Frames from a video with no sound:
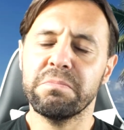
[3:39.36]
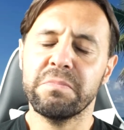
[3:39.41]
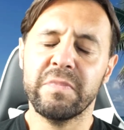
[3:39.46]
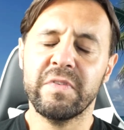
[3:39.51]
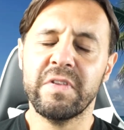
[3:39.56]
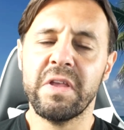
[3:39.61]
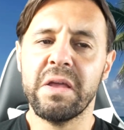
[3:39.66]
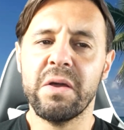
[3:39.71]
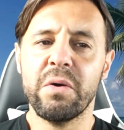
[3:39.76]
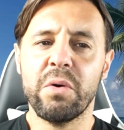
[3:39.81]

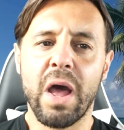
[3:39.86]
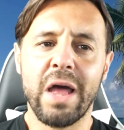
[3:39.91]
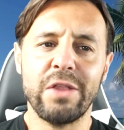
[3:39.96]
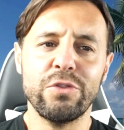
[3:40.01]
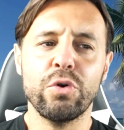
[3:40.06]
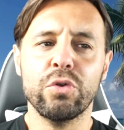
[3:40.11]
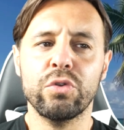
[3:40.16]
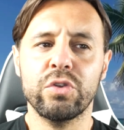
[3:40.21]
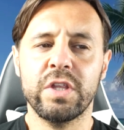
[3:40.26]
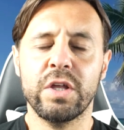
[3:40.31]
se
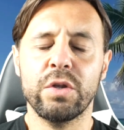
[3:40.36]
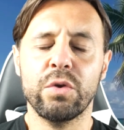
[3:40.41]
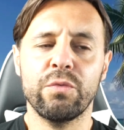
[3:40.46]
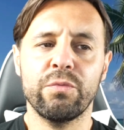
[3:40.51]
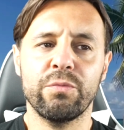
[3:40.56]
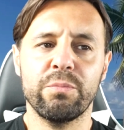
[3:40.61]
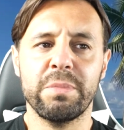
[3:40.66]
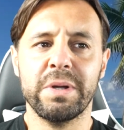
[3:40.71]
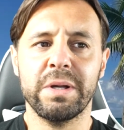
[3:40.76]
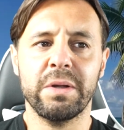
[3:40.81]

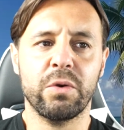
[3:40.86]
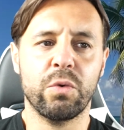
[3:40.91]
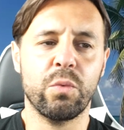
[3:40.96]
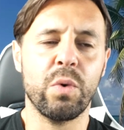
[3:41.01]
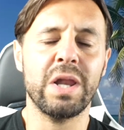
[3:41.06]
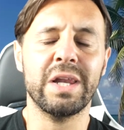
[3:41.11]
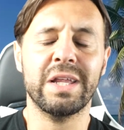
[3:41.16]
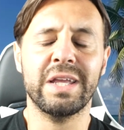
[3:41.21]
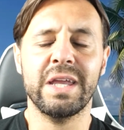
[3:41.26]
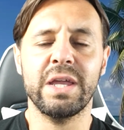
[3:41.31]
adottano
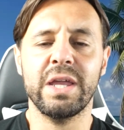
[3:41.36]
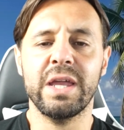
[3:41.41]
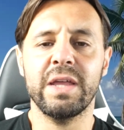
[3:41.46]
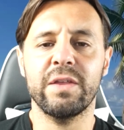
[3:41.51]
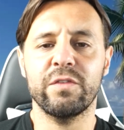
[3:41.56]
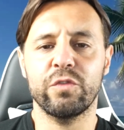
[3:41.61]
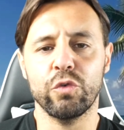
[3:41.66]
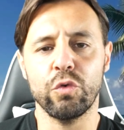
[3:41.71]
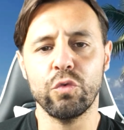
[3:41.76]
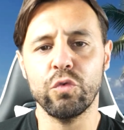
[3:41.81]

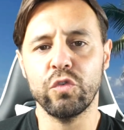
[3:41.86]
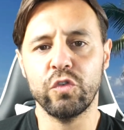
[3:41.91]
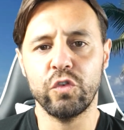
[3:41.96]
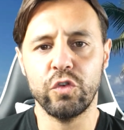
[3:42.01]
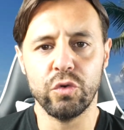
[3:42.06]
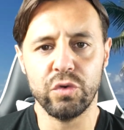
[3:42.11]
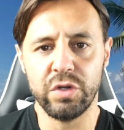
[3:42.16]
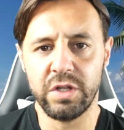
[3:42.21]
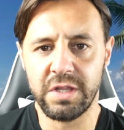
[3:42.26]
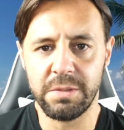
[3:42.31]
qualche
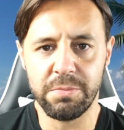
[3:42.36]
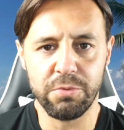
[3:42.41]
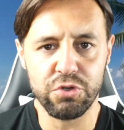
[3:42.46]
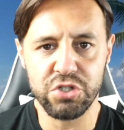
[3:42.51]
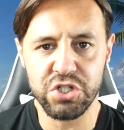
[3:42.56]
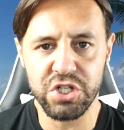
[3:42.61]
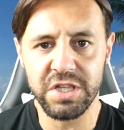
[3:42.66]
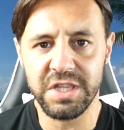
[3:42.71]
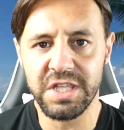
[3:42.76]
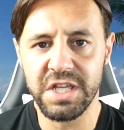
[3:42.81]
soluzione tipo
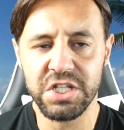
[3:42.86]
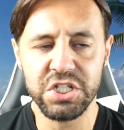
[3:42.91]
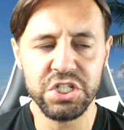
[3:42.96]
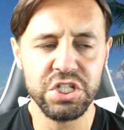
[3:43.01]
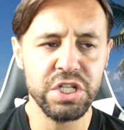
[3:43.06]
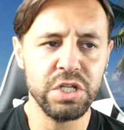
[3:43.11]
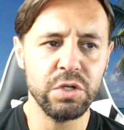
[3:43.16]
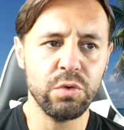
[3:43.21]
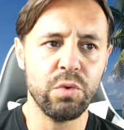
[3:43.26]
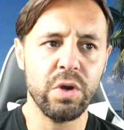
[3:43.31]
GTA
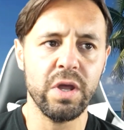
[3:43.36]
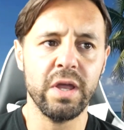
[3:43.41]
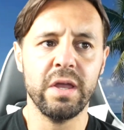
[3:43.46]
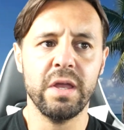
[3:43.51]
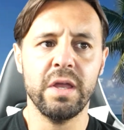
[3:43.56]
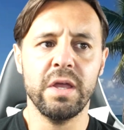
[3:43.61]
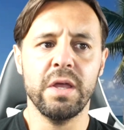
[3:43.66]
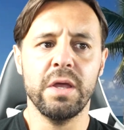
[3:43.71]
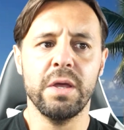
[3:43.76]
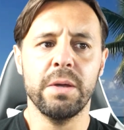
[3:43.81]
5
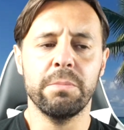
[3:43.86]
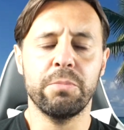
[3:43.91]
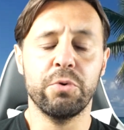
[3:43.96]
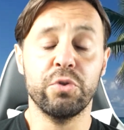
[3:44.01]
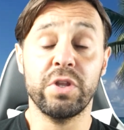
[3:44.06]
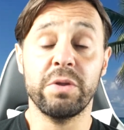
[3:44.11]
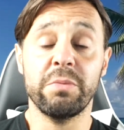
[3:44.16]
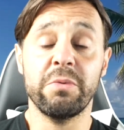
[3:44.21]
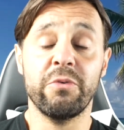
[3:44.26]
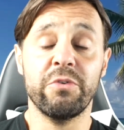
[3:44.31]

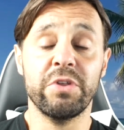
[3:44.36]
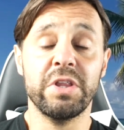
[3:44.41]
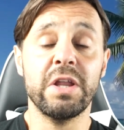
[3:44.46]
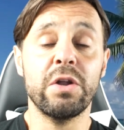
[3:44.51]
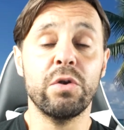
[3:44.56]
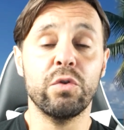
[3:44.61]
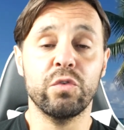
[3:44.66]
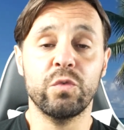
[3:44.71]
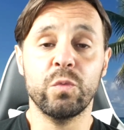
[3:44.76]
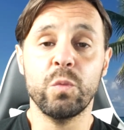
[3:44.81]
potremo
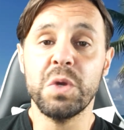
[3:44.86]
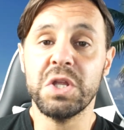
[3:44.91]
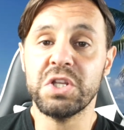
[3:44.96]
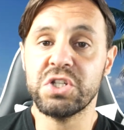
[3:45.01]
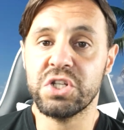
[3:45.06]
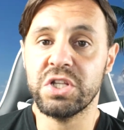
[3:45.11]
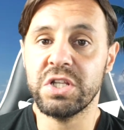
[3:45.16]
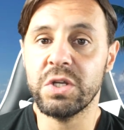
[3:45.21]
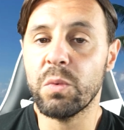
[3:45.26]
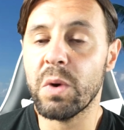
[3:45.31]
vedere lo
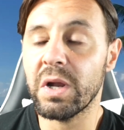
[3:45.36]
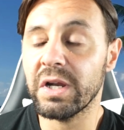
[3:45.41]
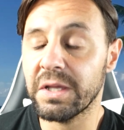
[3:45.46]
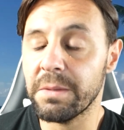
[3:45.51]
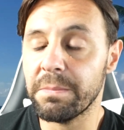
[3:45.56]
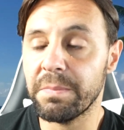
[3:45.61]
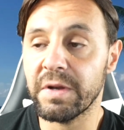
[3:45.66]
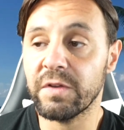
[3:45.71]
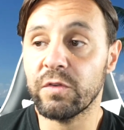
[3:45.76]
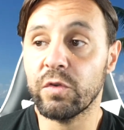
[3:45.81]
switch di
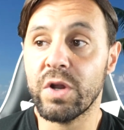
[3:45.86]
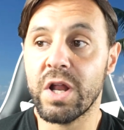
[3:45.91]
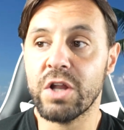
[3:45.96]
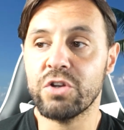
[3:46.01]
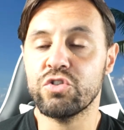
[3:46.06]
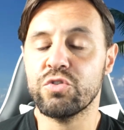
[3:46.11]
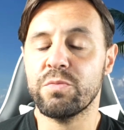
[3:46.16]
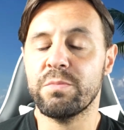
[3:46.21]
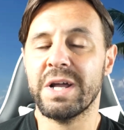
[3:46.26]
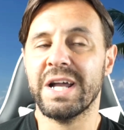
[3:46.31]
qualche
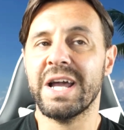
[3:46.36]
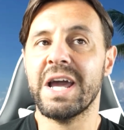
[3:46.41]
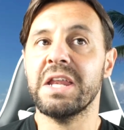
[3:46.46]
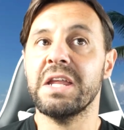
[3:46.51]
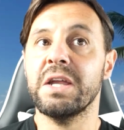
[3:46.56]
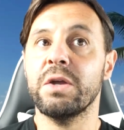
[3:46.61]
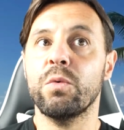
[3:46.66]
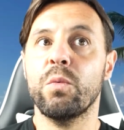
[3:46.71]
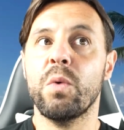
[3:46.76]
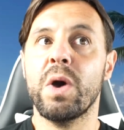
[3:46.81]
personaggio
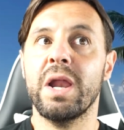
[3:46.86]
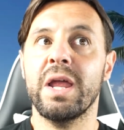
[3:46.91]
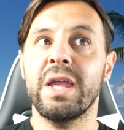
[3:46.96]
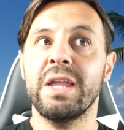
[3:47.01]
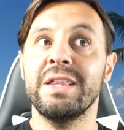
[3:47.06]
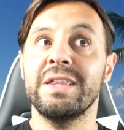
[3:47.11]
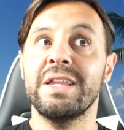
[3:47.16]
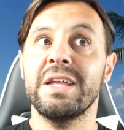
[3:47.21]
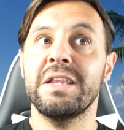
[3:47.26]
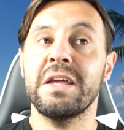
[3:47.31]
magari in, qua-
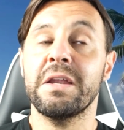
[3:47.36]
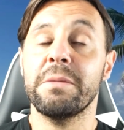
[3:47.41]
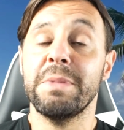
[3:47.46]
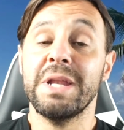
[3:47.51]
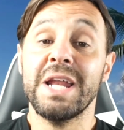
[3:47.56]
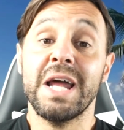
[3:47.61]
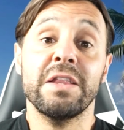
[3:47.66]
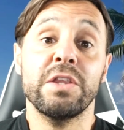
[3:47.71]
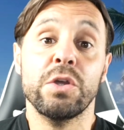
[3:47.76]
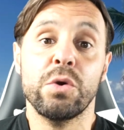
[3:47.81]
in
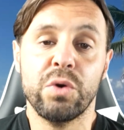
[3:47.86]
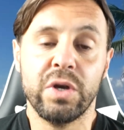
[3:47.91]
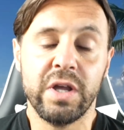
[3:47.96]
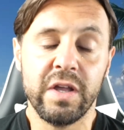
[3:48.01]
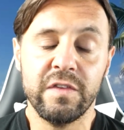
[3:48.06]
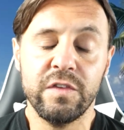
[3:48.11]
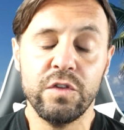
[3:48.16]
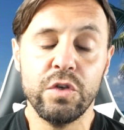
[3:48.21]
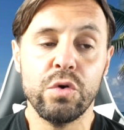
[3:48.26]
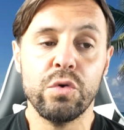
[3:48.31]
determinate
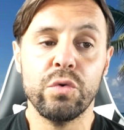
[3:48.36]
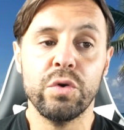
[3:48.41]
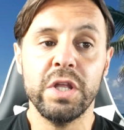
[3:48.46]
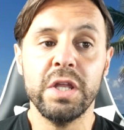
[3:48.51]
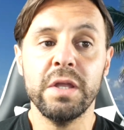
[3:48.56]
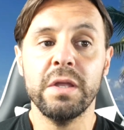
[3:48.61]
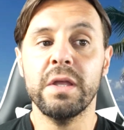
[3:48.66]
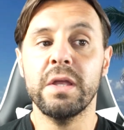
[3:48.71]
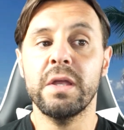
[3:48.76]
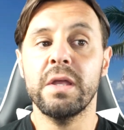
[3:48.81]

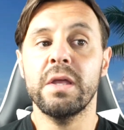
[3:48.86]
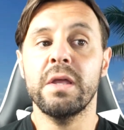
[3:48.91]
occasioni